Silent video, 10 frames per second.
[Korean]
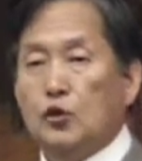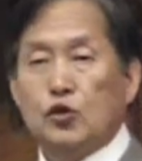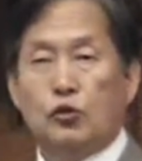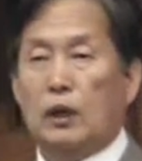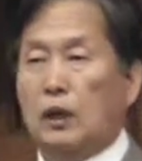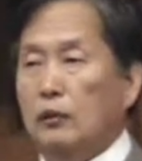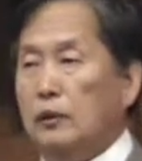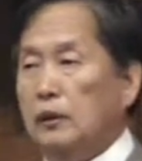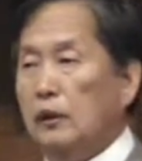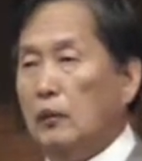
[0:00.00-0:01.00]
추구하라고
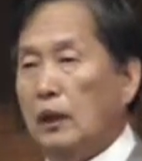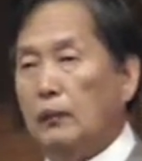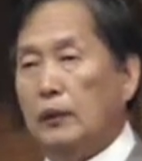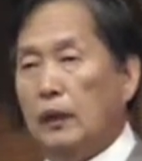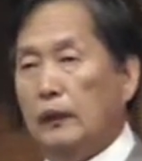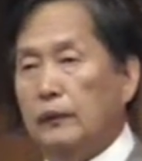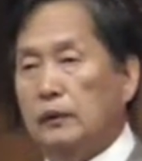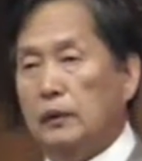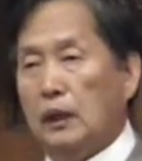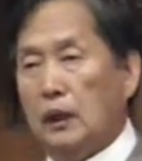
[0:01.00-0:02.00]
성경은 말합니다.
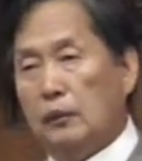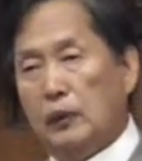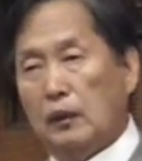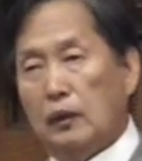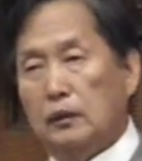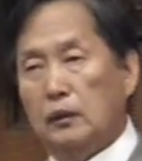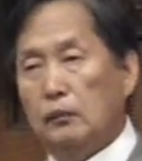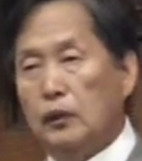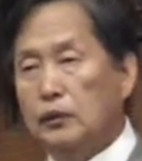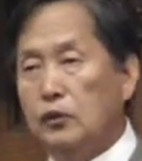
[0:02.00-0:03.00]
하나님 나라와 그
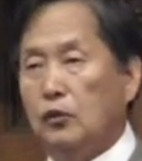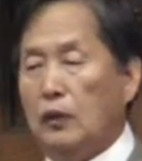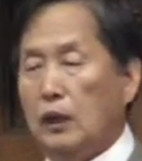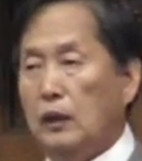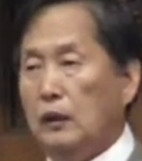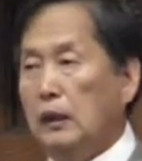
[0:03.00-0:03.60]
일을 먼저 구하라.